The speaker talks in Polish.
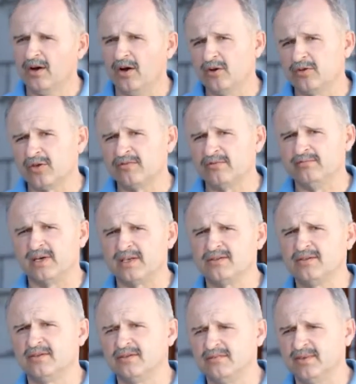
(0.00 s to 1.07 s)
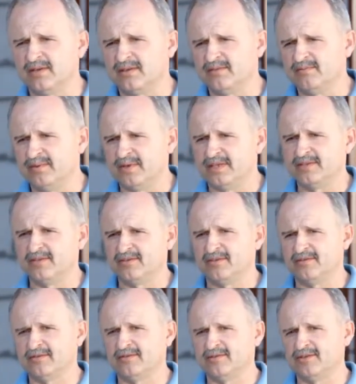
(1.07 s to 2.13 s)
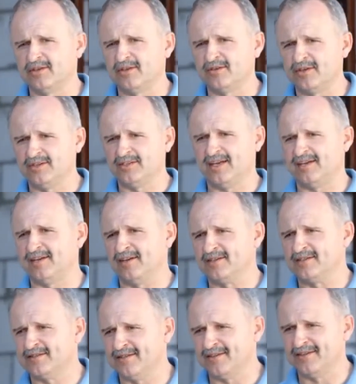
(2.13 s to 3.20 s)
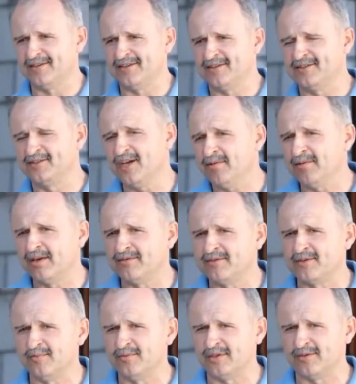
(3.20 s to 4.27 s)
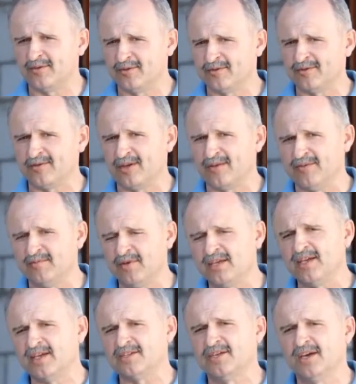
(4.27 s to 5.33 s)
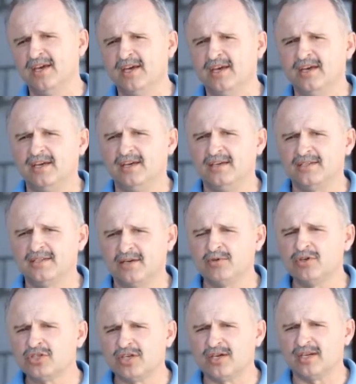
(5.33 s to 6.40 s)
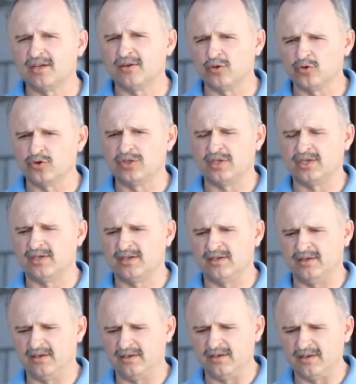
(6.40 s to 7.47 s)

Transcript: O, to bardzo, bardzo to szeroki zakres działań w sumie, trudno tutaj wymieniać. Cały szereg różnych